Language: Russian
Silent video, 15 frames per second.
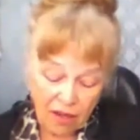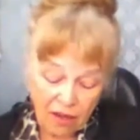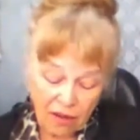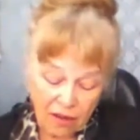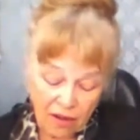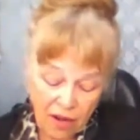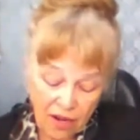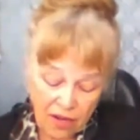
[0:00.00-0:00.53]

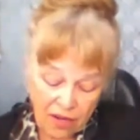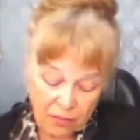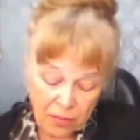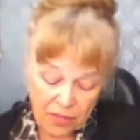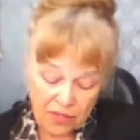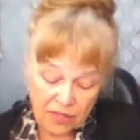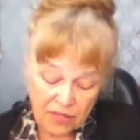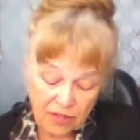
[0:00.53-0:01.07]
Крах
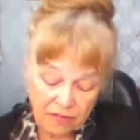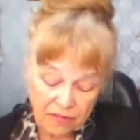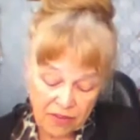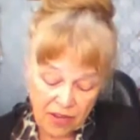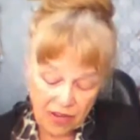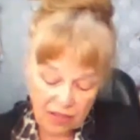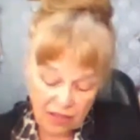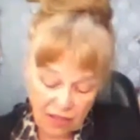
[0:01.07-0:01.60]

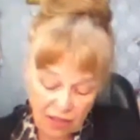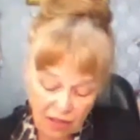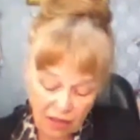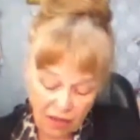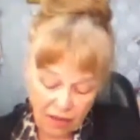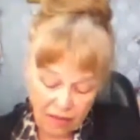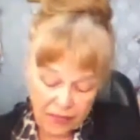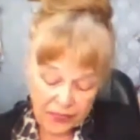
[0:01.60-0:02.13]
образования –
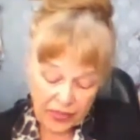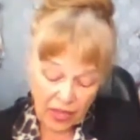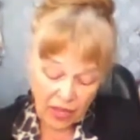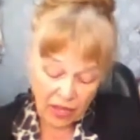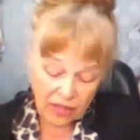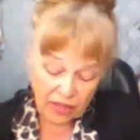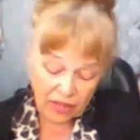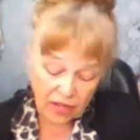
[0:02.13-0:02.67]

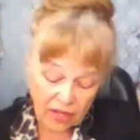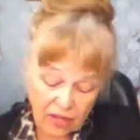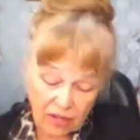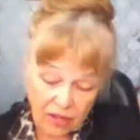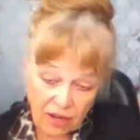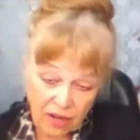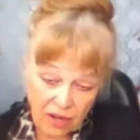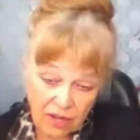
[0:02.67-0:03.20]
это
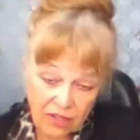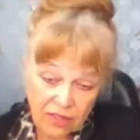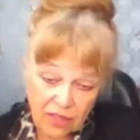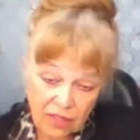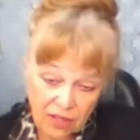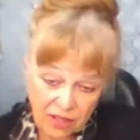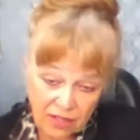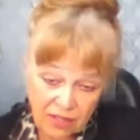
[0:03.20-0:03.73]
крах
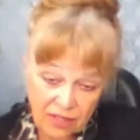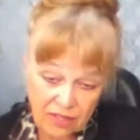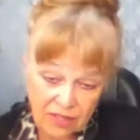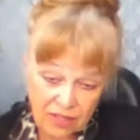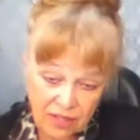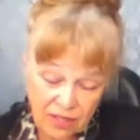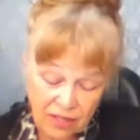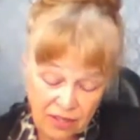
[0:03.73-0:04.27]

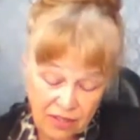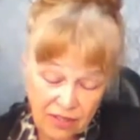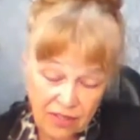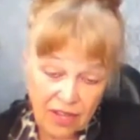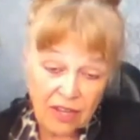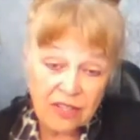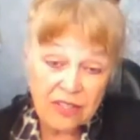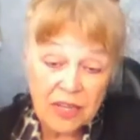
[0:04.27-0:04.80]
нации.
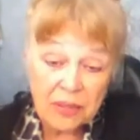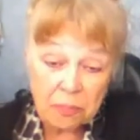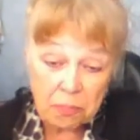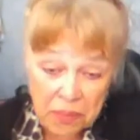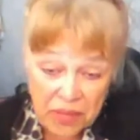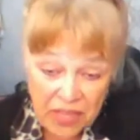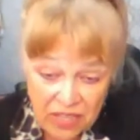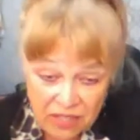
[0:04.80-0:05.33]
Так
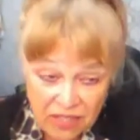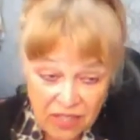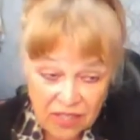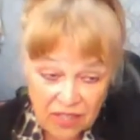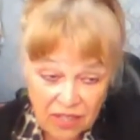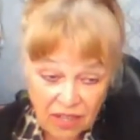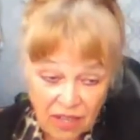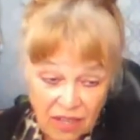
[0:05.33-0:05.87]

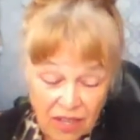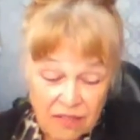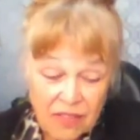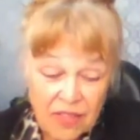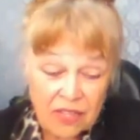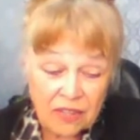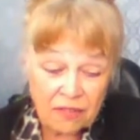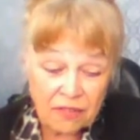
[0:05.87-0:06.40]
написано
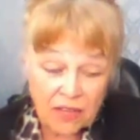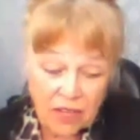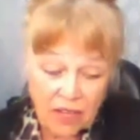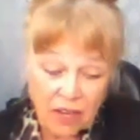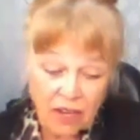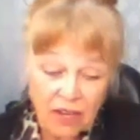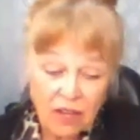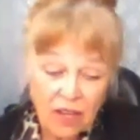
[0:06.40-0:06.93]
на
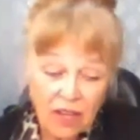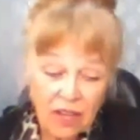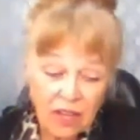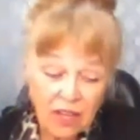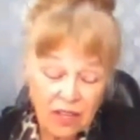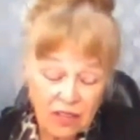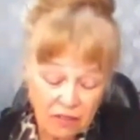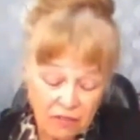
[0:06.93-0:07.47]
дверях
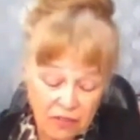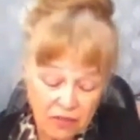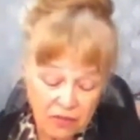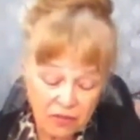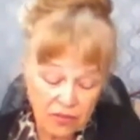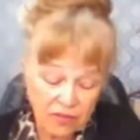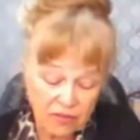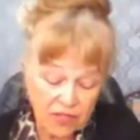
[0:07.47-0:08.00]
этого
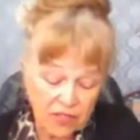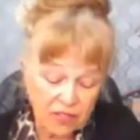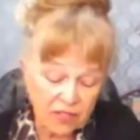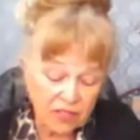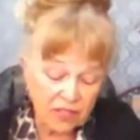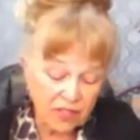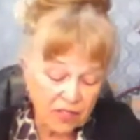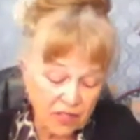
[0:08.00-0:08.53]

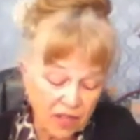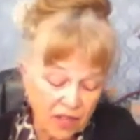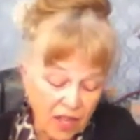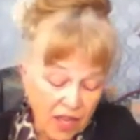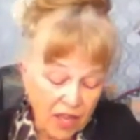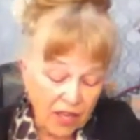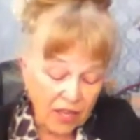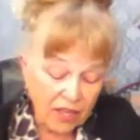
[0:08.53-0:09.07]
университета.
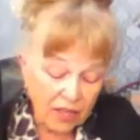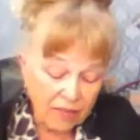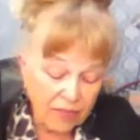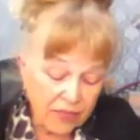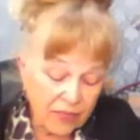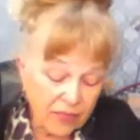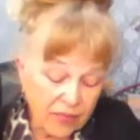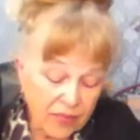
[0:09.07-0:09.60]
И,
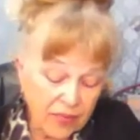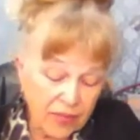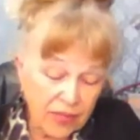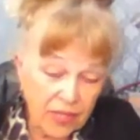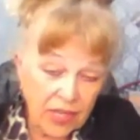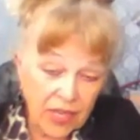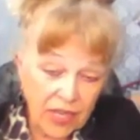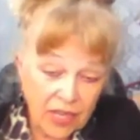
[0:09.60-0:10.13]

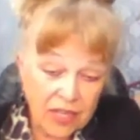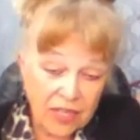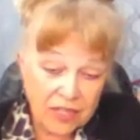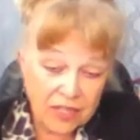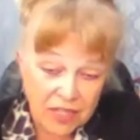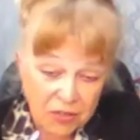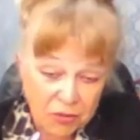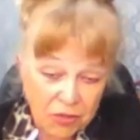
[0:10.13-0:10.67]
и
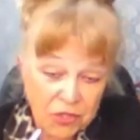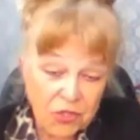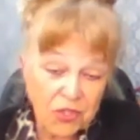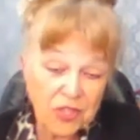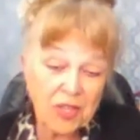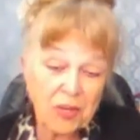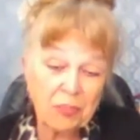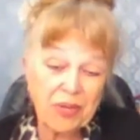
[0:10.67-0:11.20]

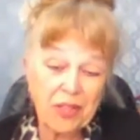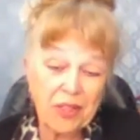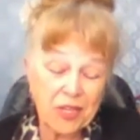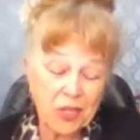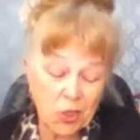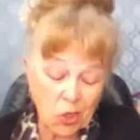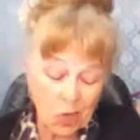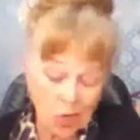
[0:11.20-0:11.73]
незаконченное
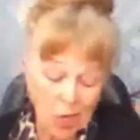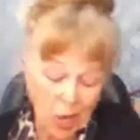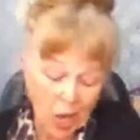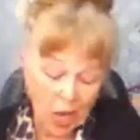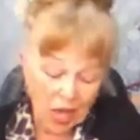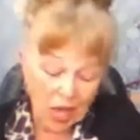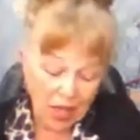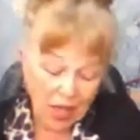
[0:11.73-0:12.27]
предложение.
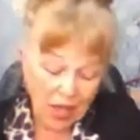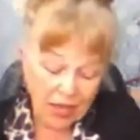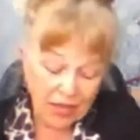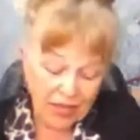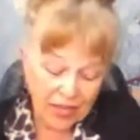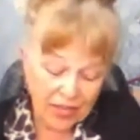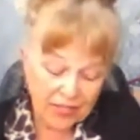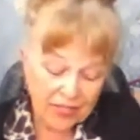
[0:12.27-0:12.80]

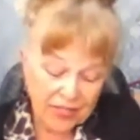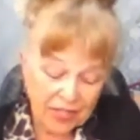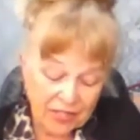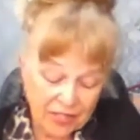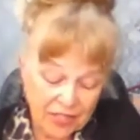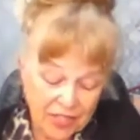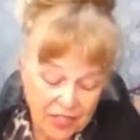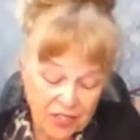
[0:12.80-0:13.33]
Есть
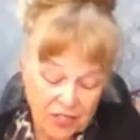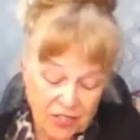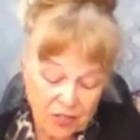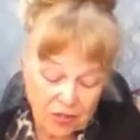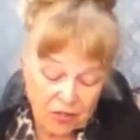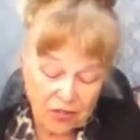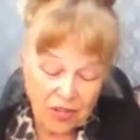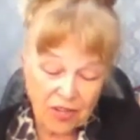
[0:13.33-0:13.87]
надежда,
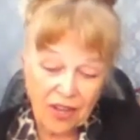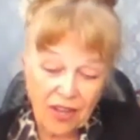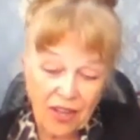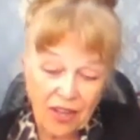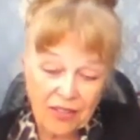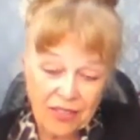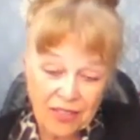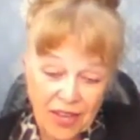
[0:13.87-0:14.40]
что такая
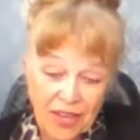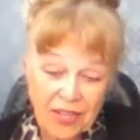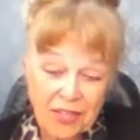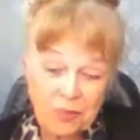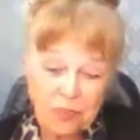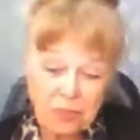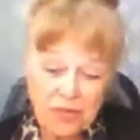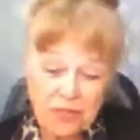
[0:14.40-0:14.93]

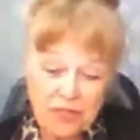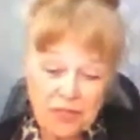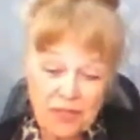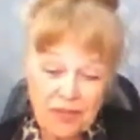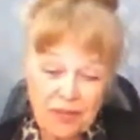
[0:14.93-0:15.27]
надпись